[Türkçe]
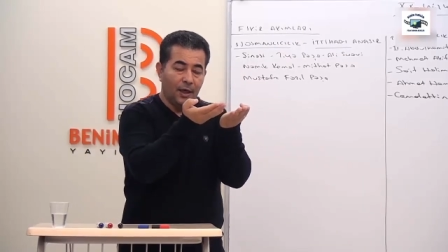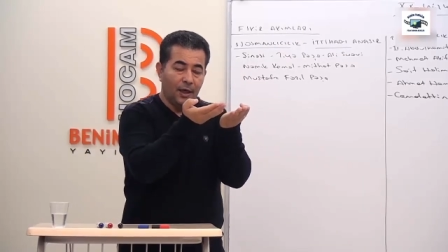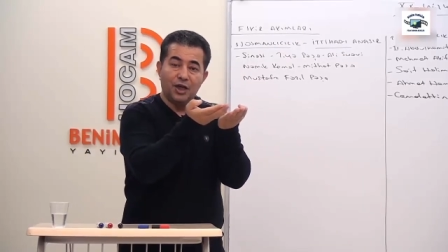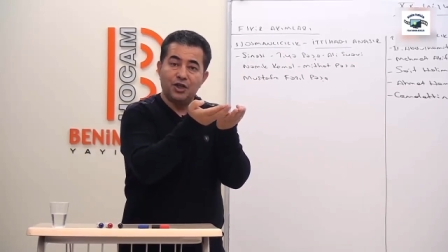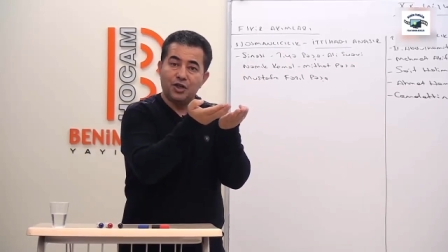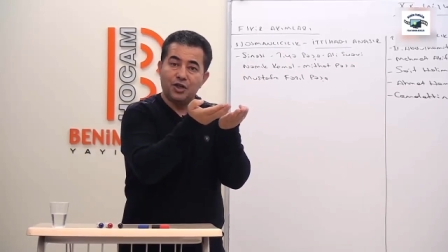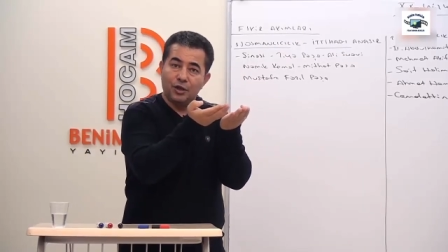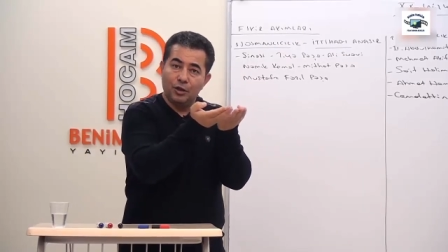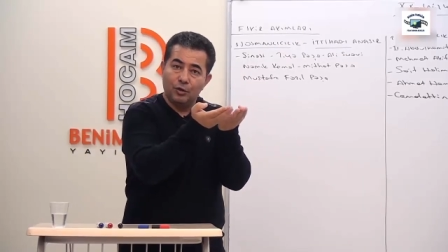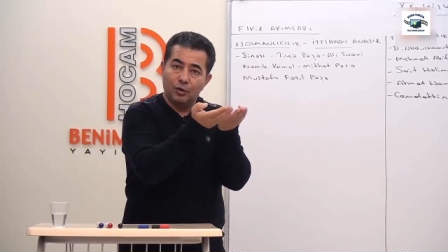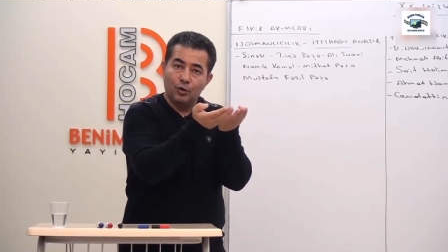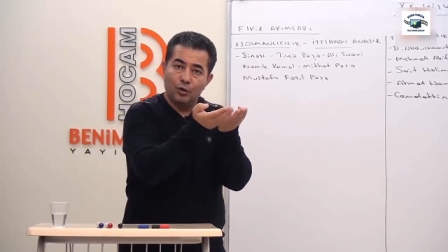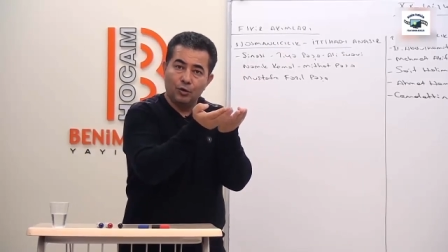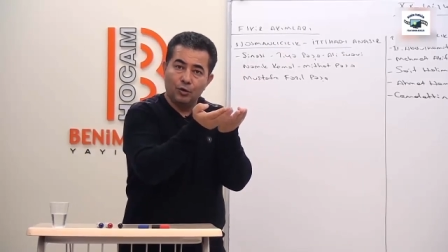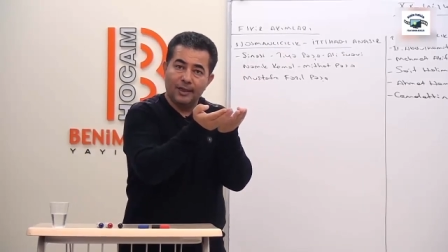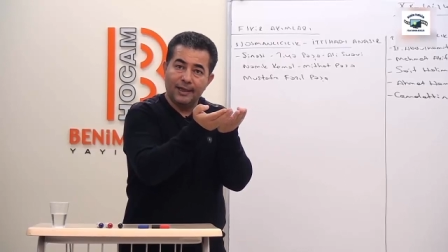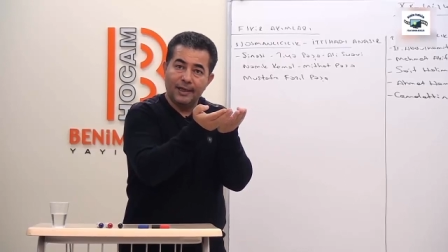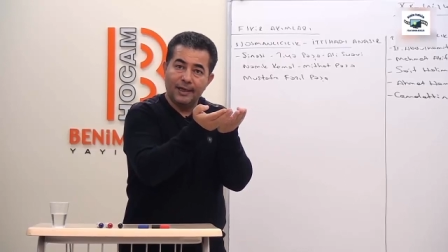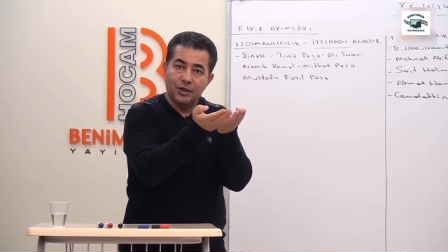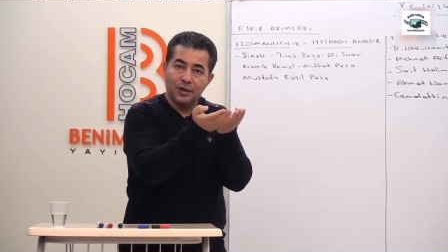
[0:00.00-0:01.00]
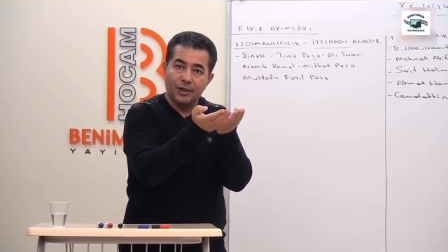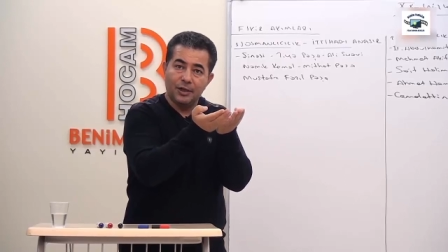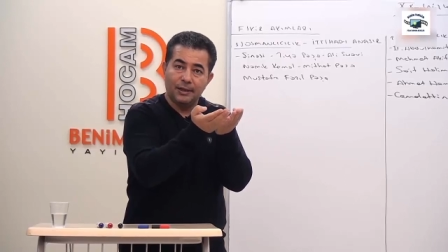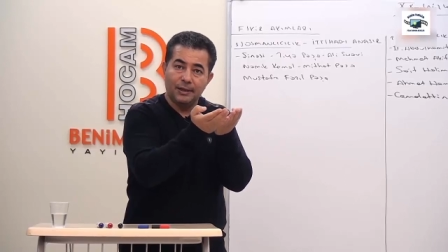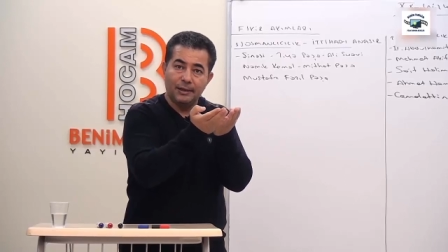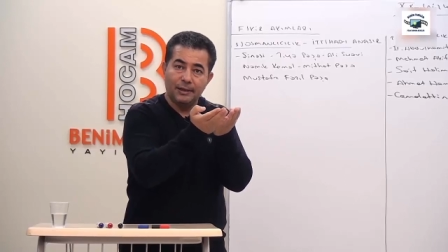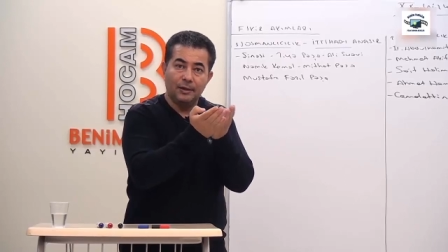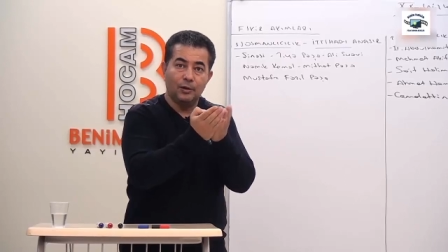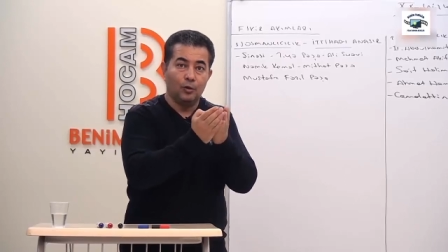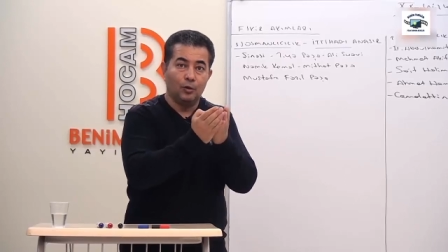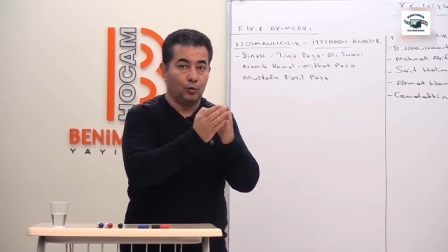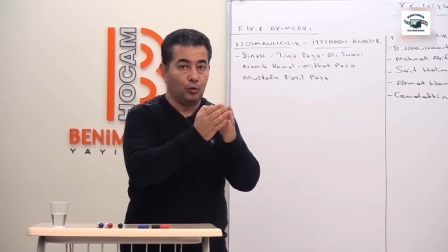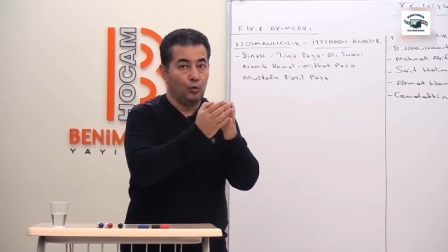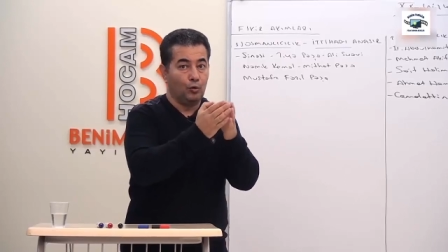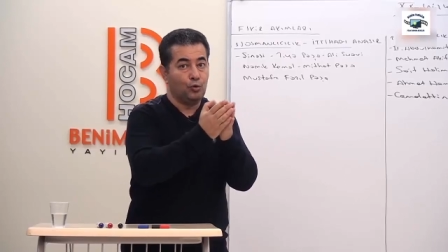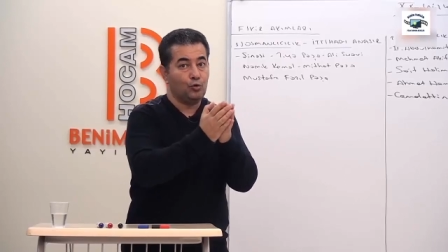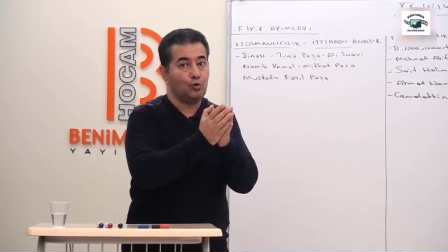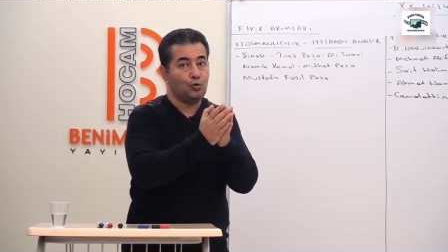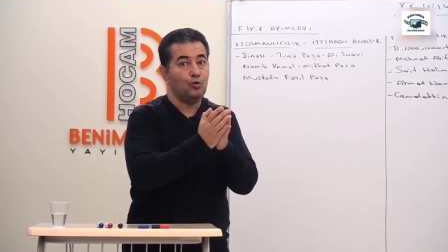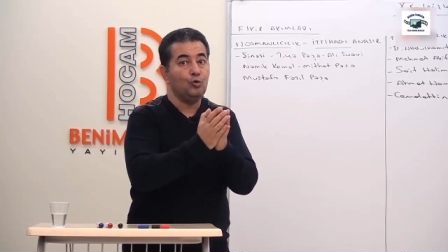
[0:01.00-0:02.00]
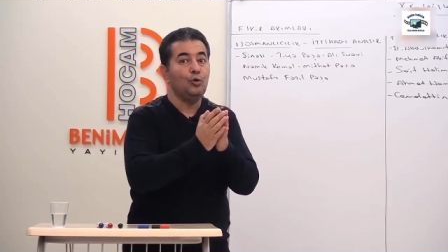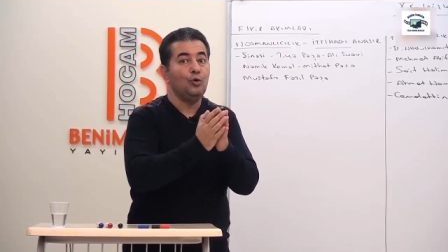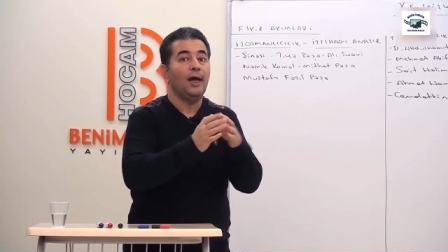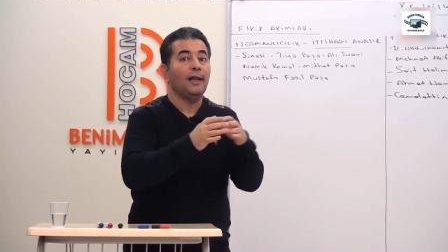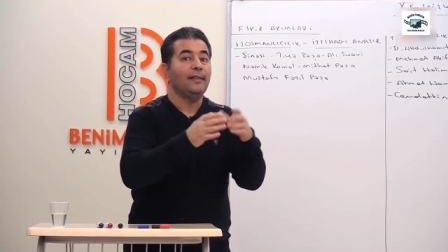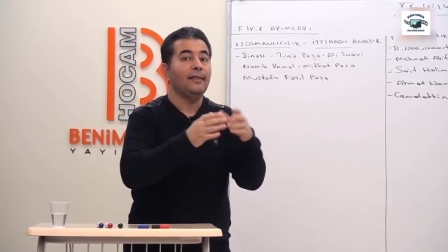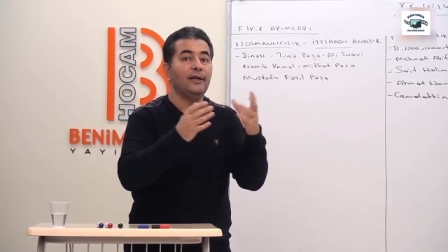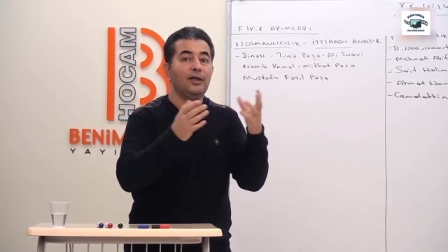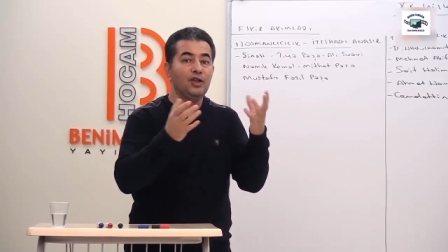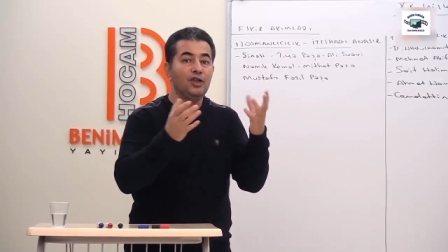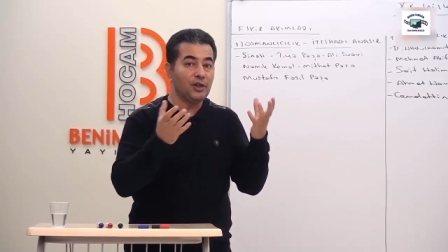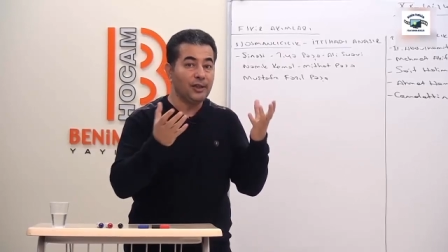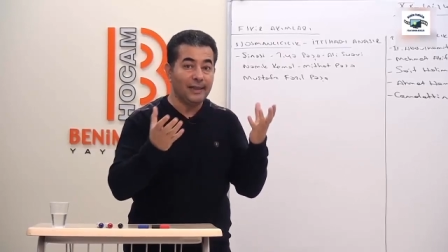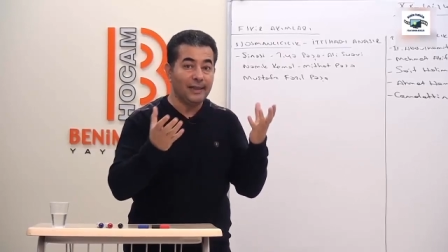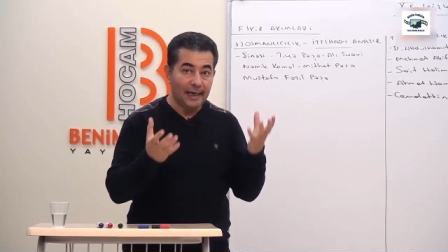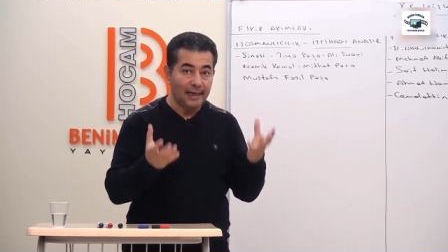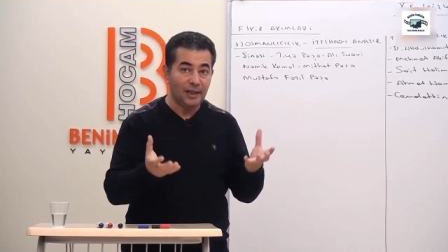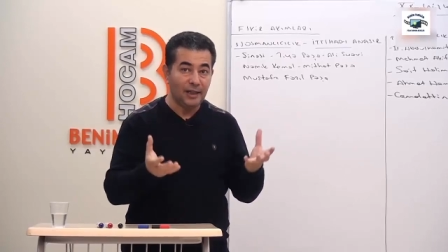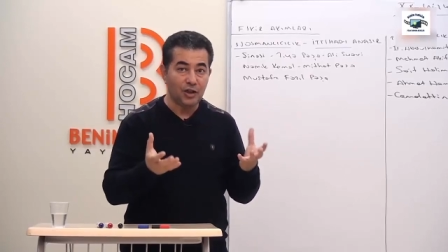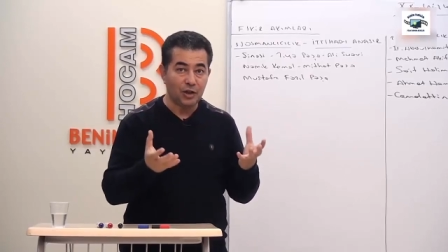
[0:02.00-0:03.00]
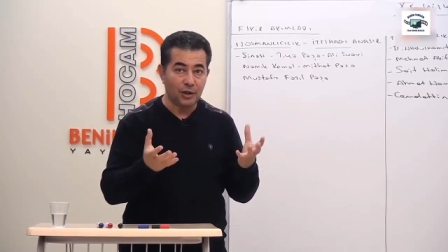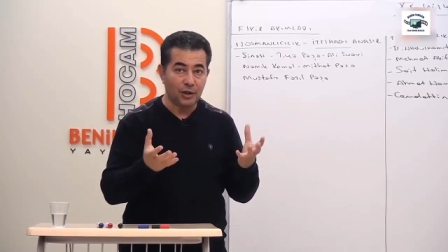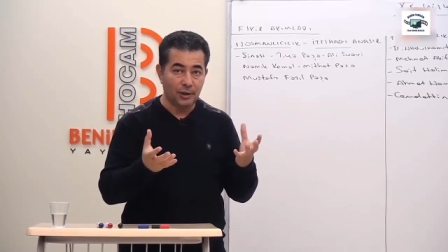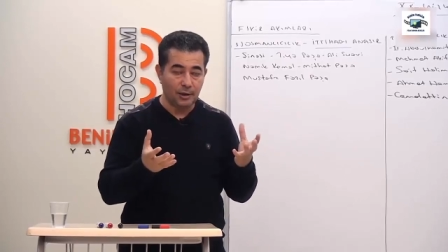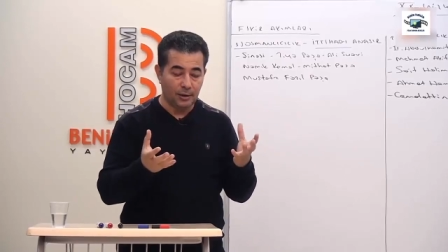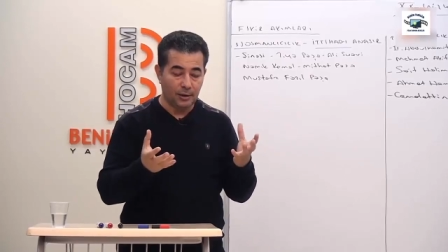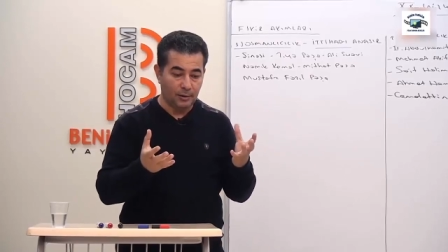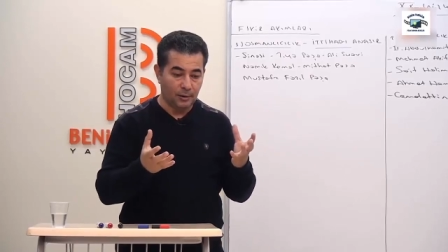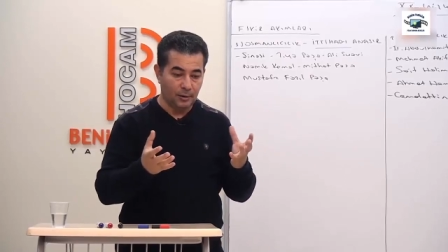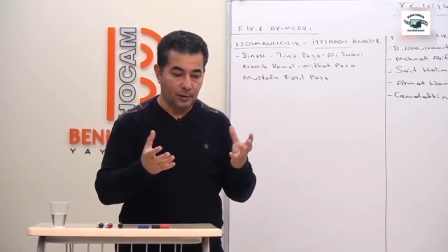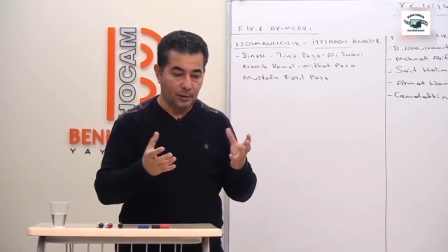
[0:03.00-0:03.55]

Eşitlik ortaya çıktı. Hukuk üstünlüğü anlayışı gelişti.